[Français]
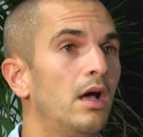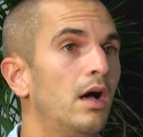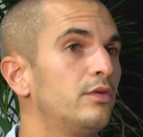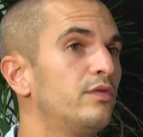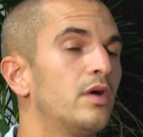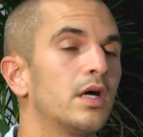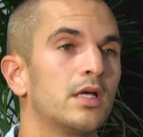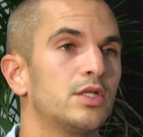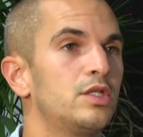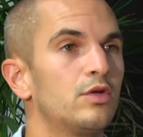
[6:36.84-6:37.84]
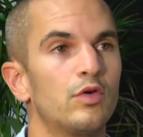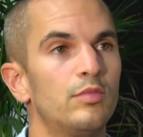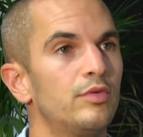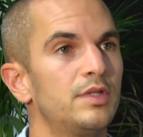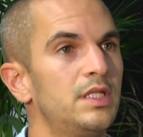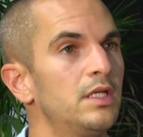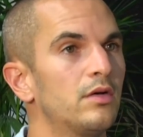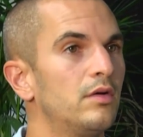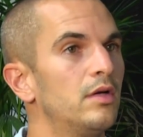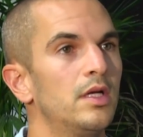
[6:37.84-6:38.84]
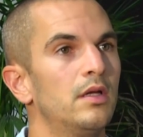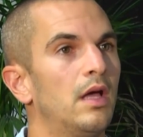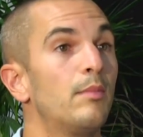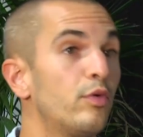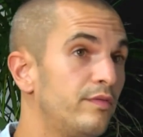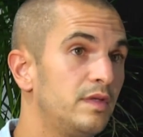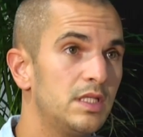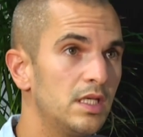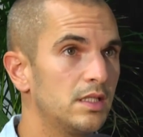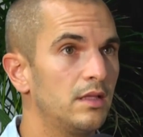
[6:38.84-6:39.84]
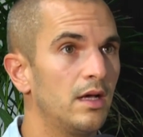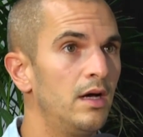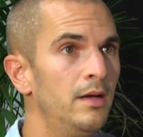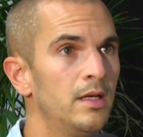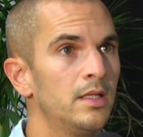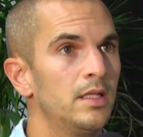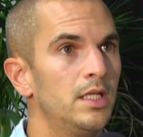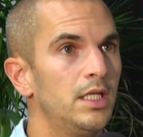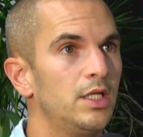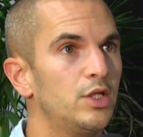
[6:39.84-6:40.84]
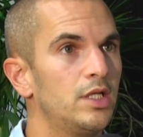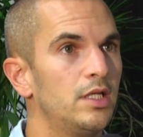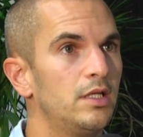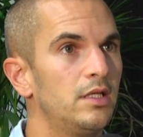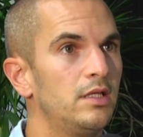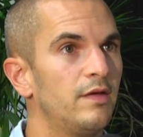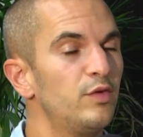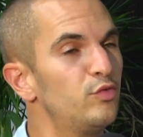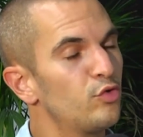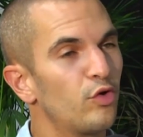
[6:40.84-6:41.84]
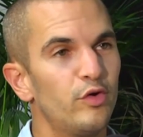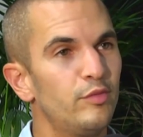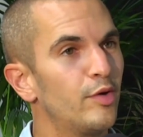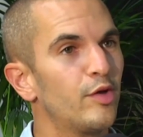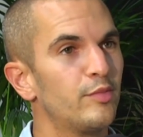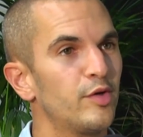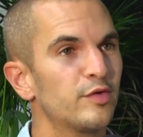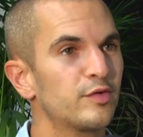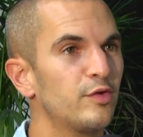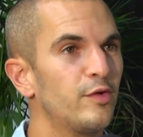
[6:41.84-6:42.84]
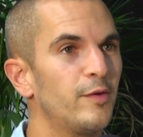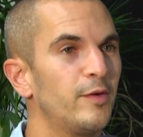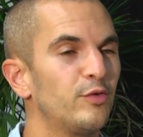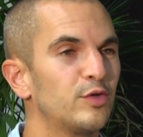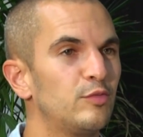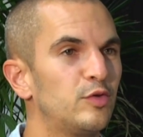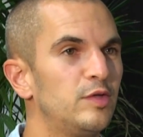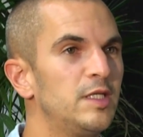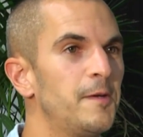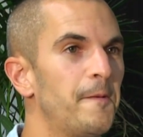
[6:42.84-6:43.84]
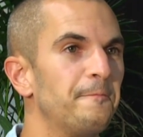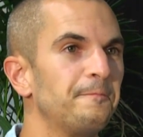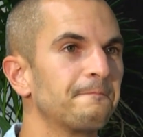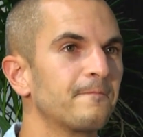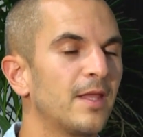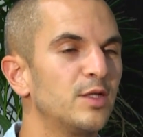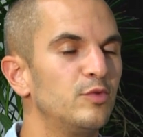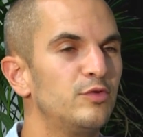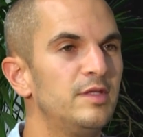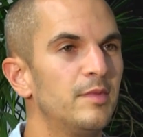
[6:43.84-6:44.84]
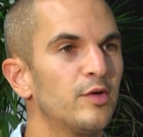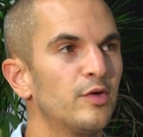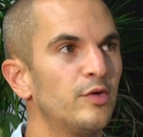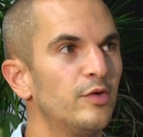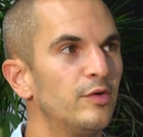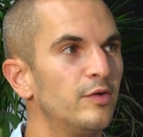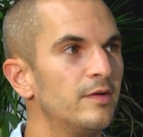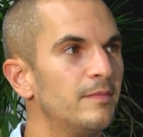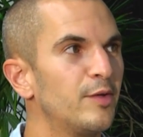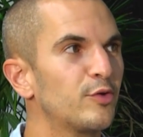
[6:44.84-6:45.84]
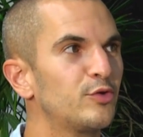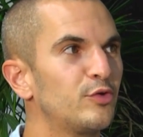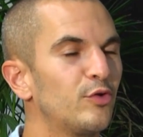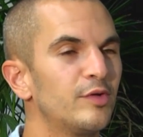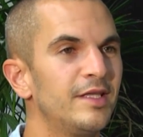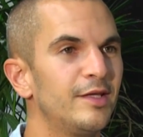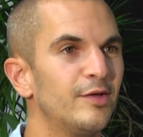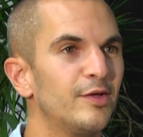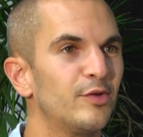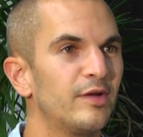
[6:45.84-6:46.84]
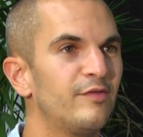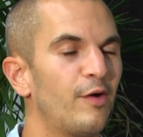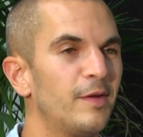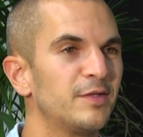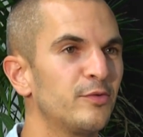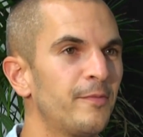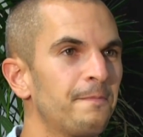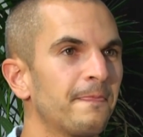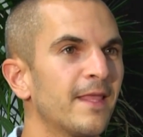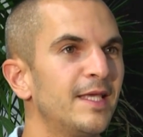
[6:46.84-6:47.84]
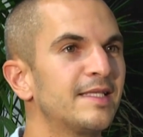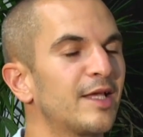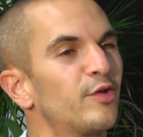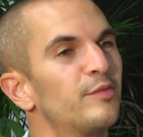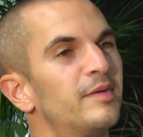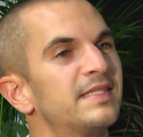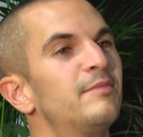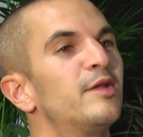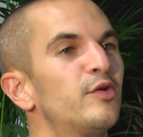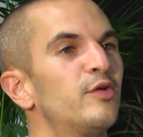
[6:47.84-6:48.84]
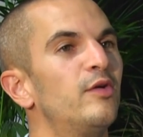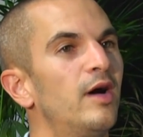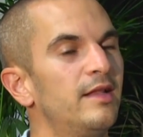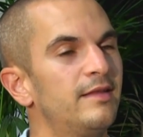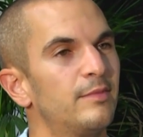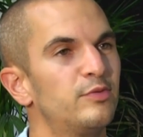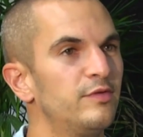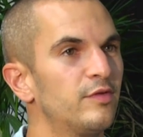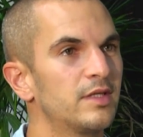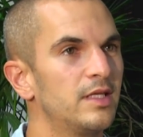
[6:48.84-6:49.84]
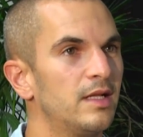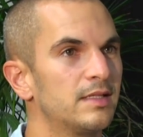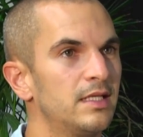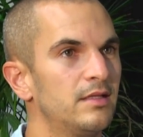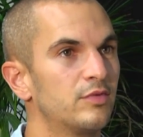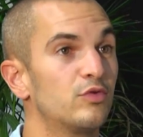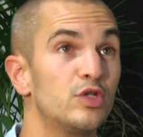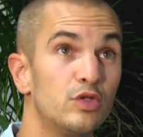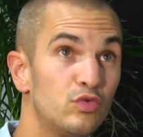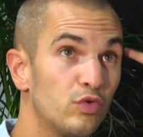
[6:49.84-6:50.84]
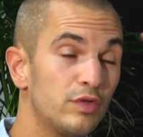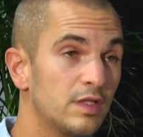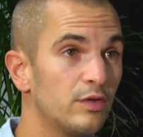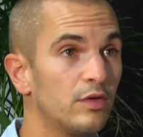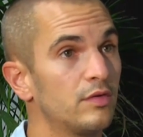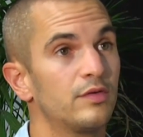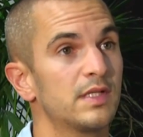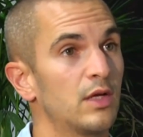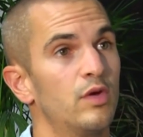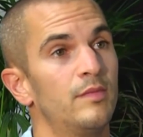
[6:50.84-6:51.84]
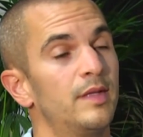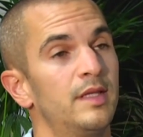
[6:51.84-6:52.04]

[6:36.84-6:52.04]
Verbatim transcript: à devoir réagir, rebondir, euh, improviser, etc. Mhm. Et il y avait toujours euh, une bonne ambiance. Euh, donc je me suis dit, je me suis dit maintenant, maintenant que je suis rodé dans les formations, il mhm. serait temps de passer maintenant à l'étape suivante qui est la scène. Parce que j'ai toujours eu ça dans, un coin de ma